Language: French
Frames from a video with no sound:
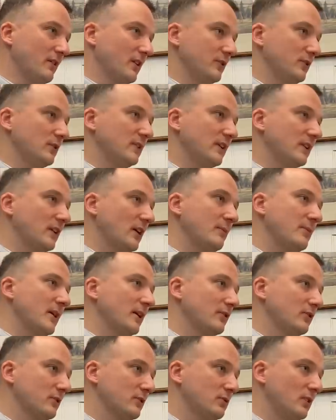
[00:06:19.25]
tu le sais très
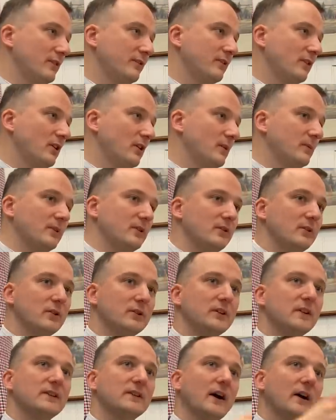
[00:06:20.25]
bien sur tous les forums, le
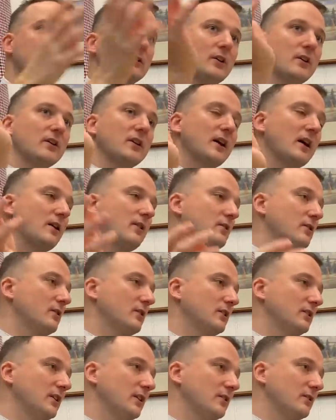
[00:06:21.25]
côté sartorial, le
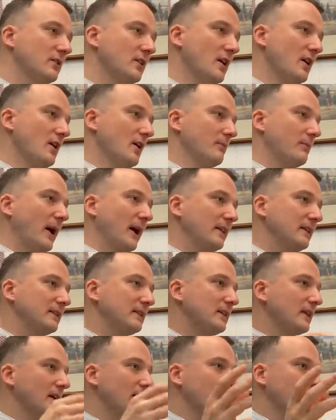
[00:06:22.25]
côté euh,
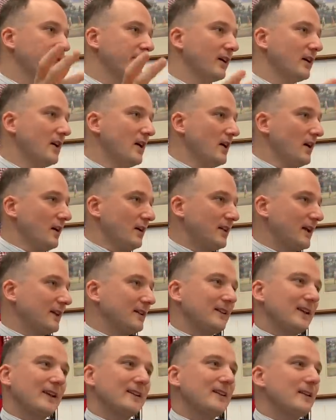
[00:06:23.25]
parisien. Enfin, il
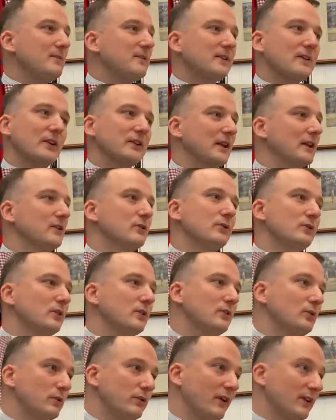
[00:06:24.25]
y, a des centaines de
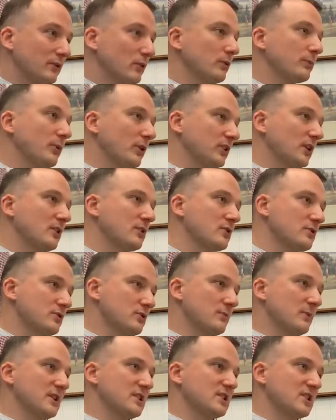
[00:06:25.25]
façons de porter le
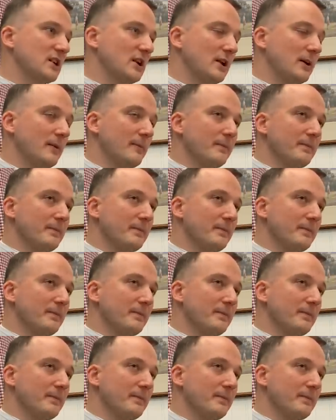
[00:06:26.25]
costume et le style.